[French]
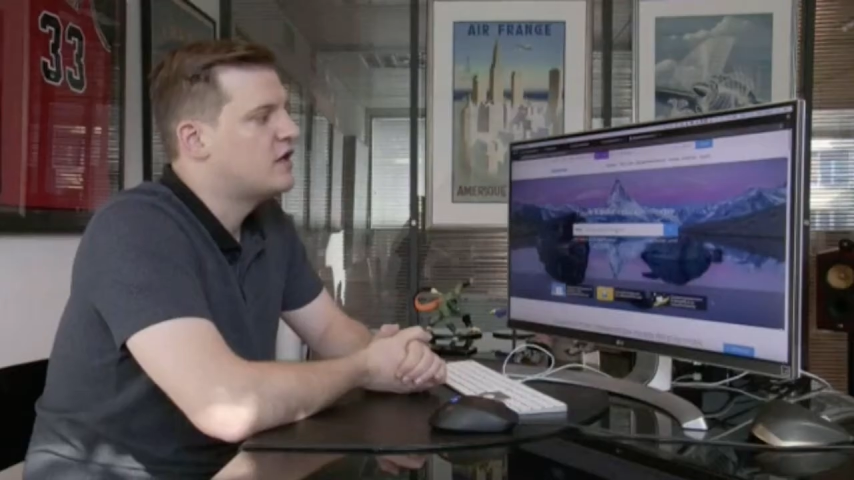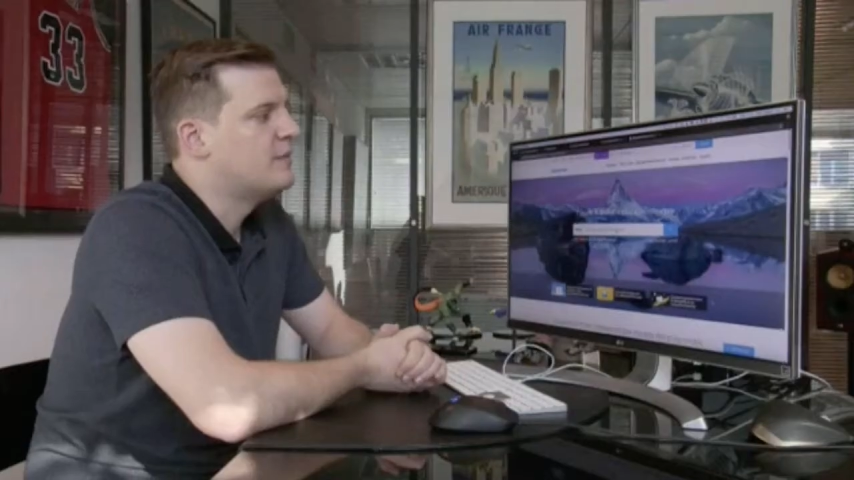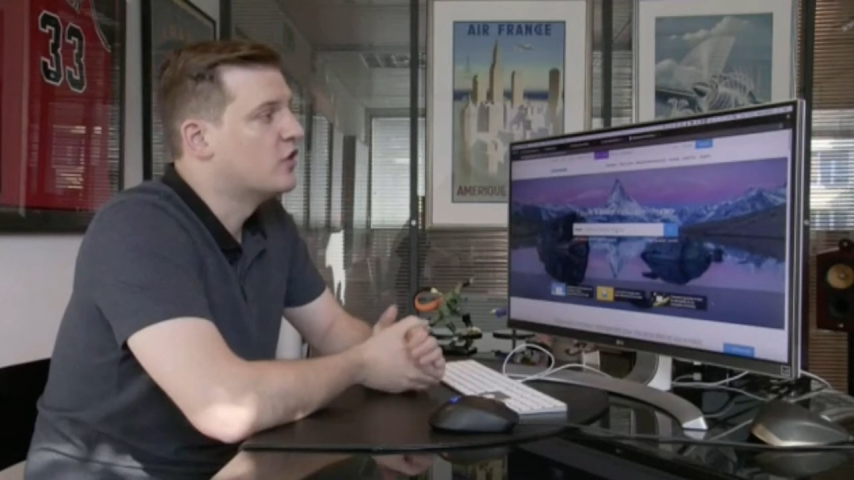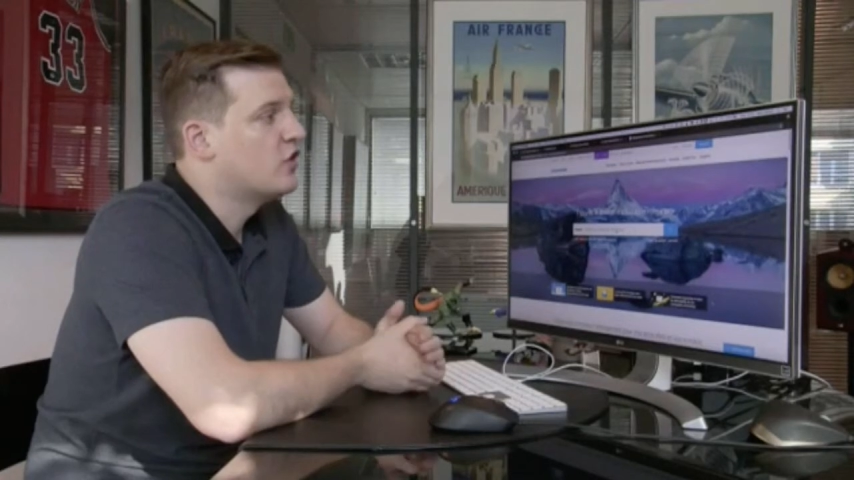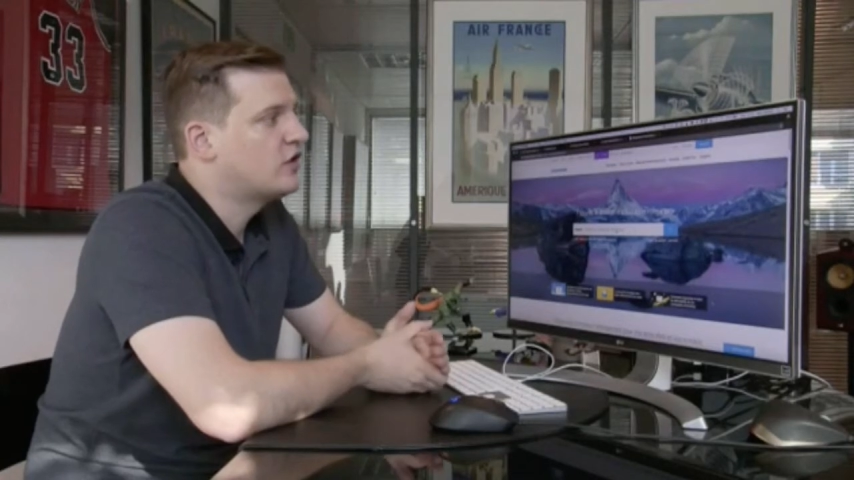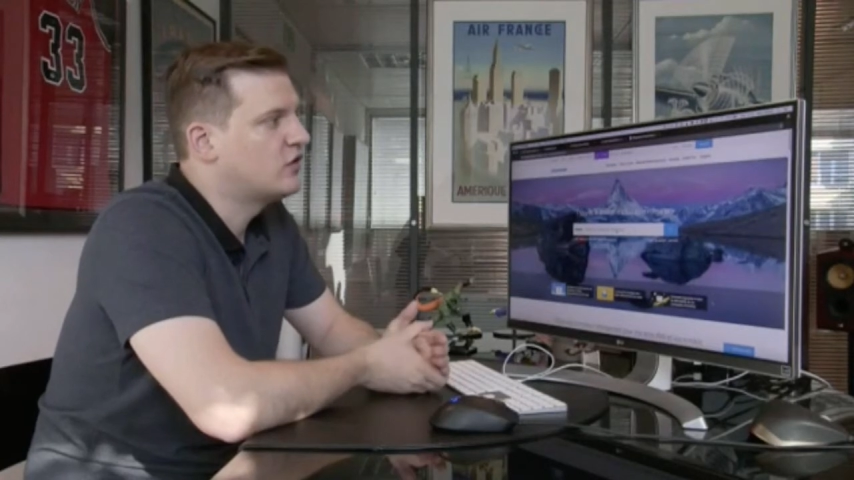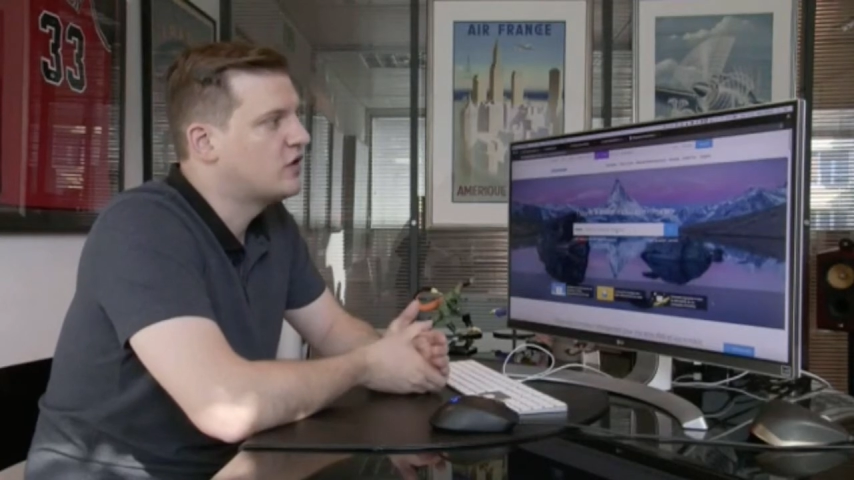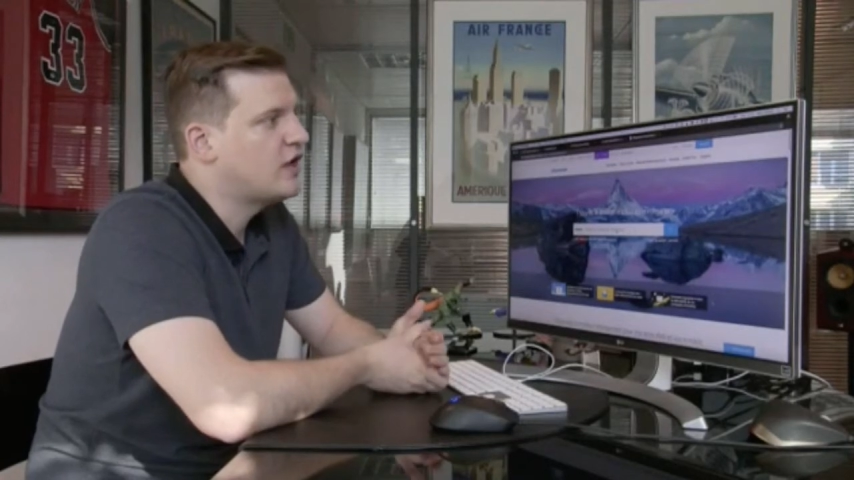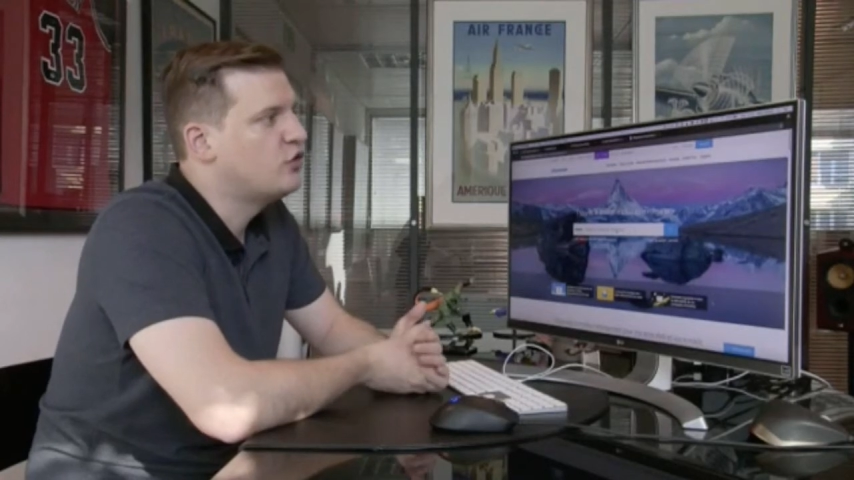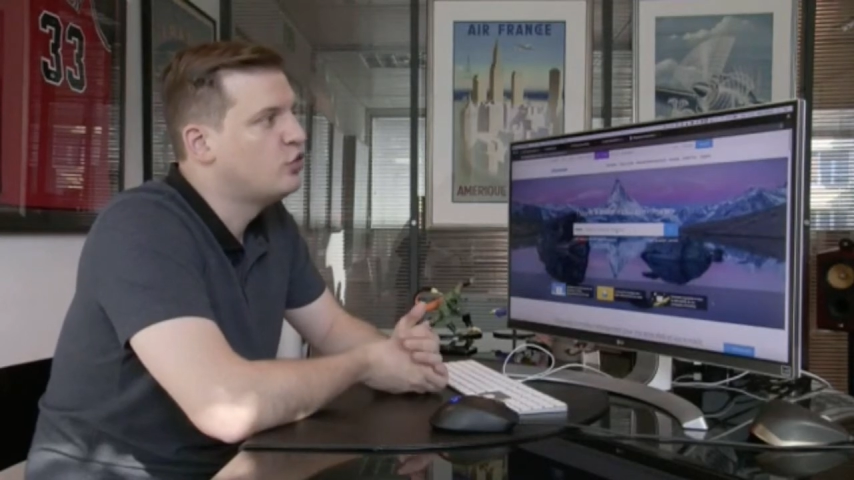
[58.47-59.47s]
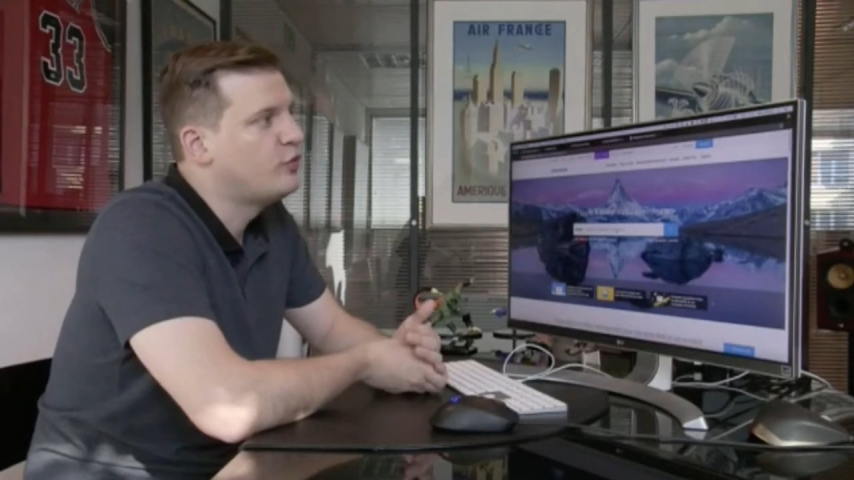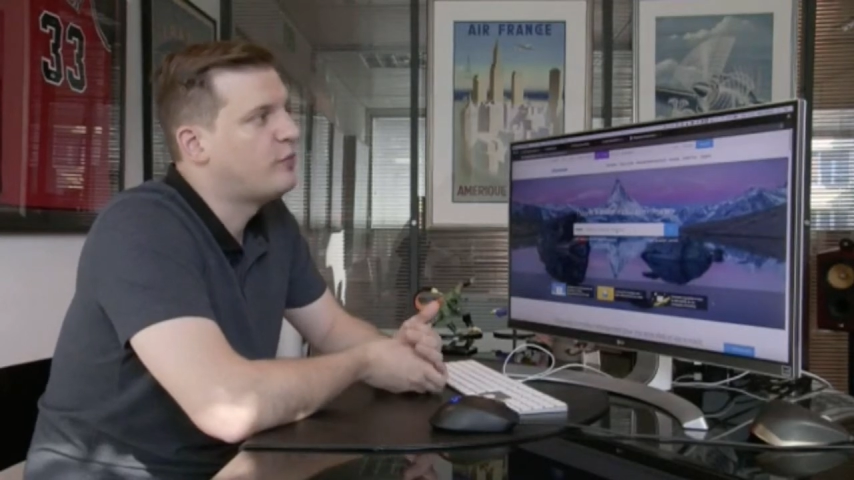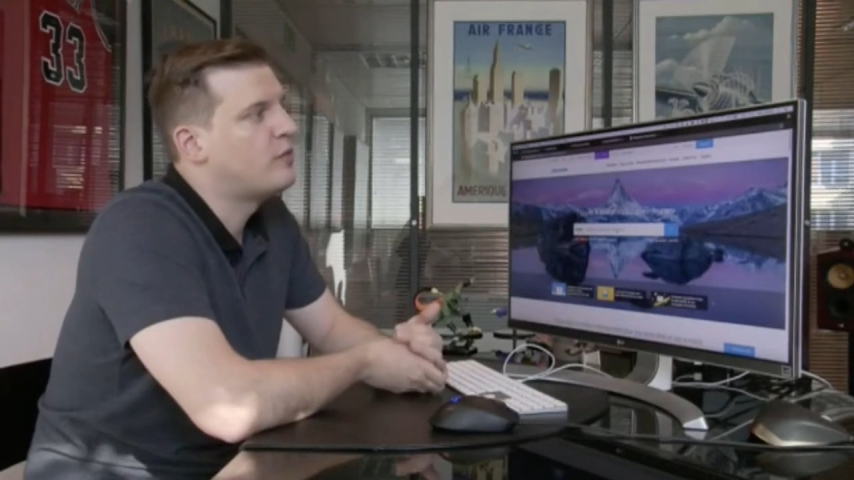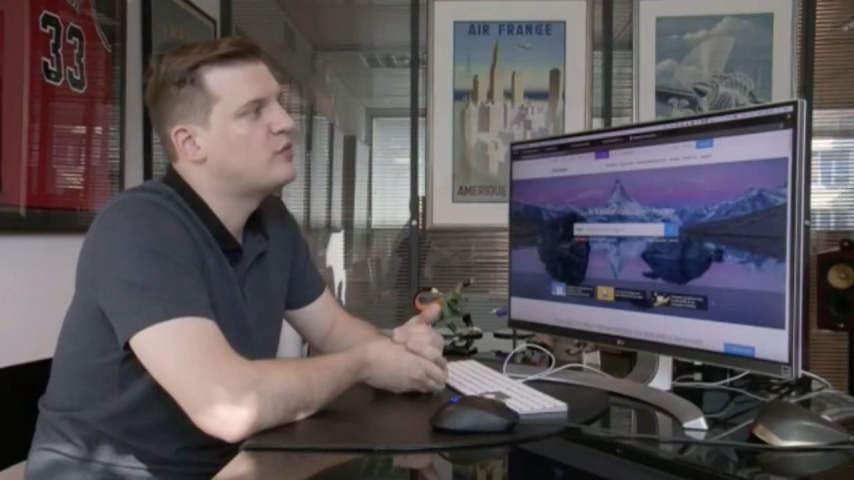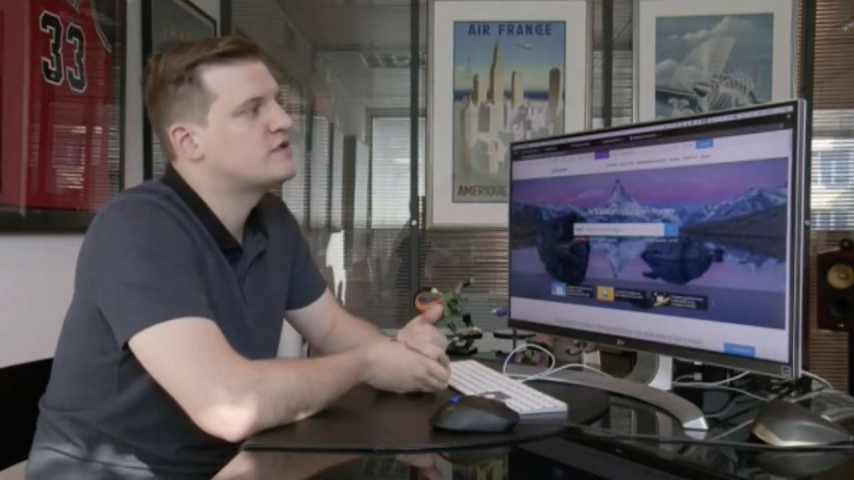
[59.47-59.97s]
Et maintenant avec le cloud, nous, on peut
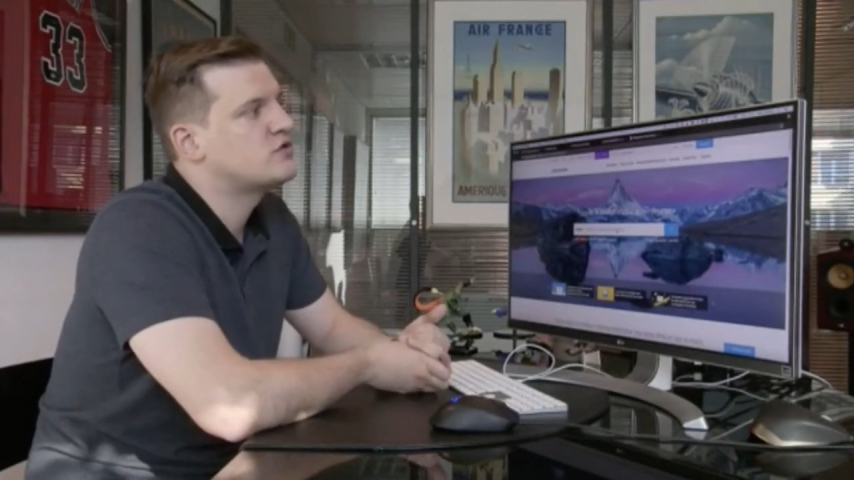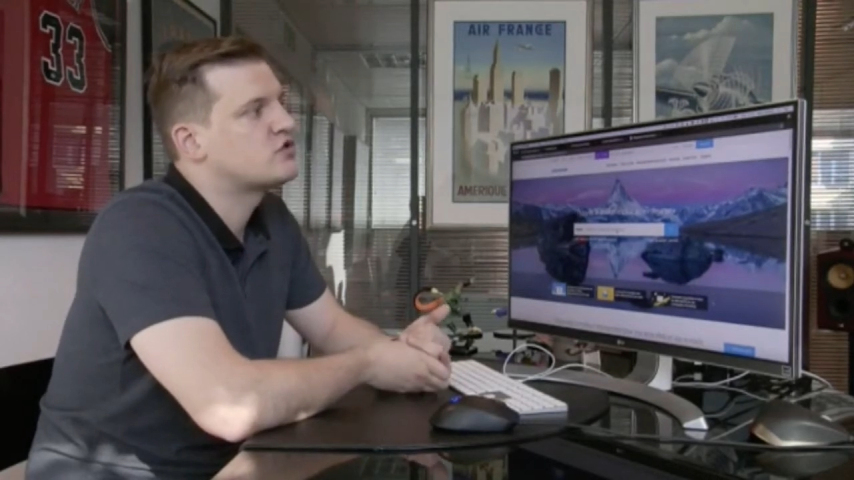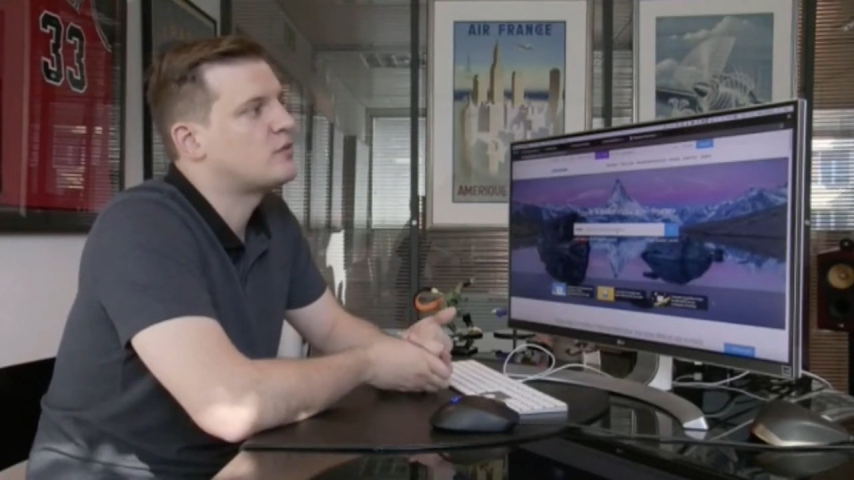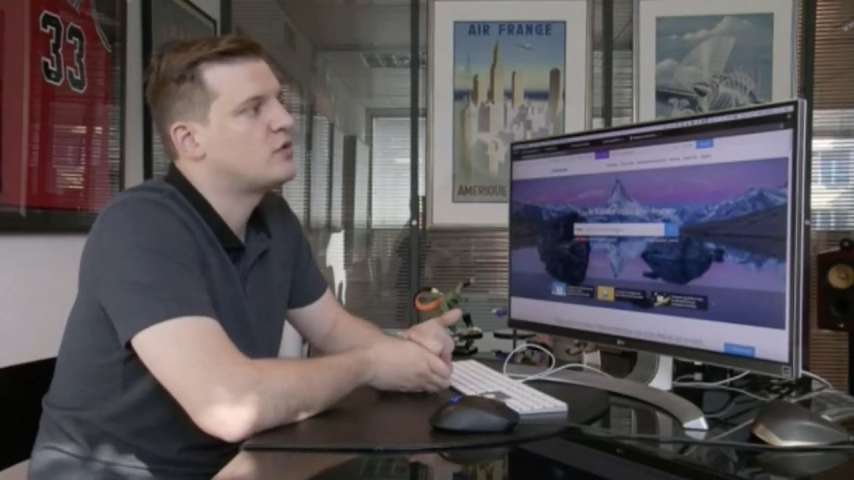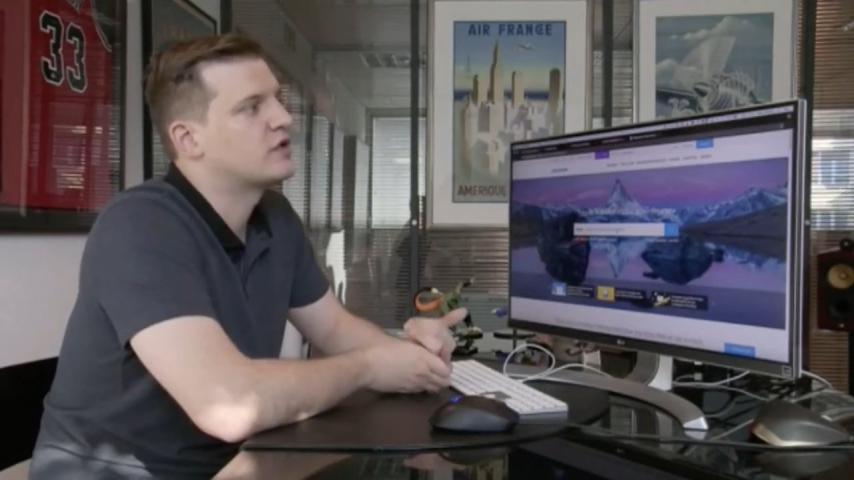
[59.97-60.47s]
proposer justement